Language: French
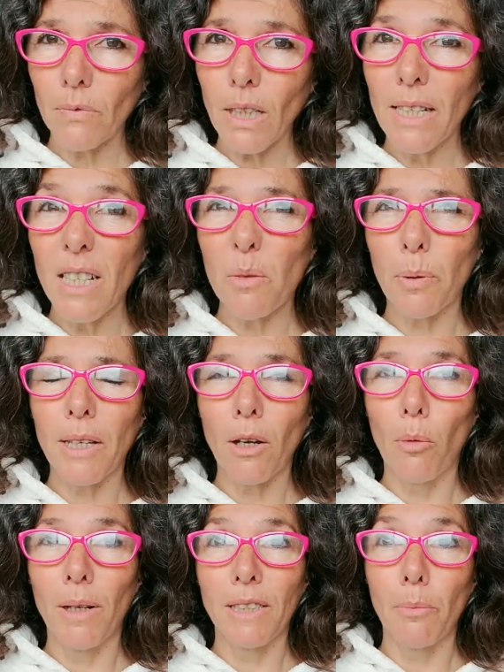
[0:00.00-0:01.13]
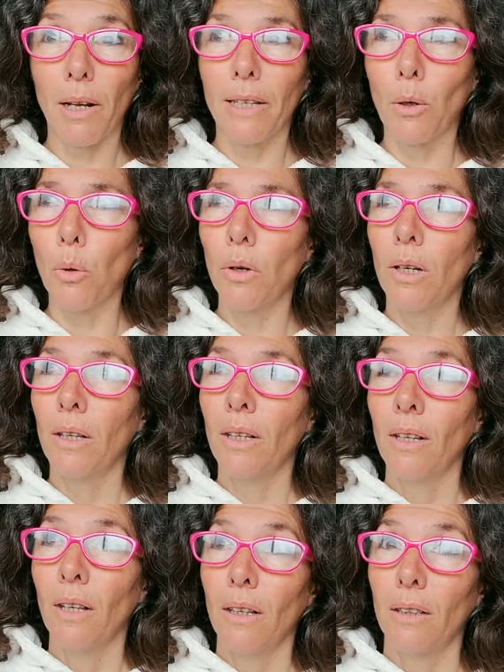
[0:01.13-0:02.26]
et l'esprit est remplacé par l'ego,
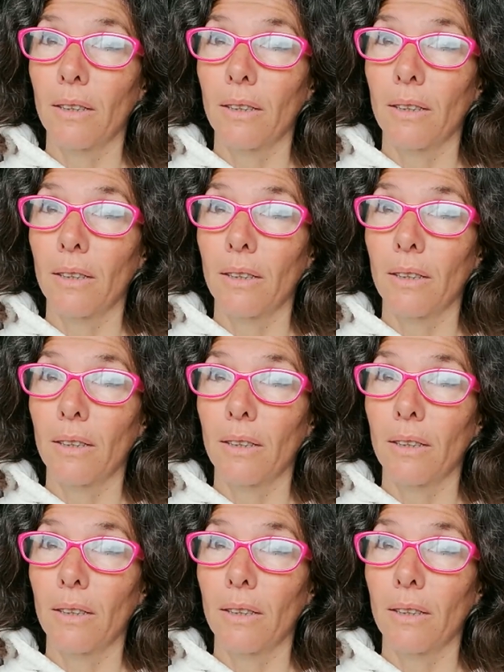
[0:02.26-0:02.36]
euh,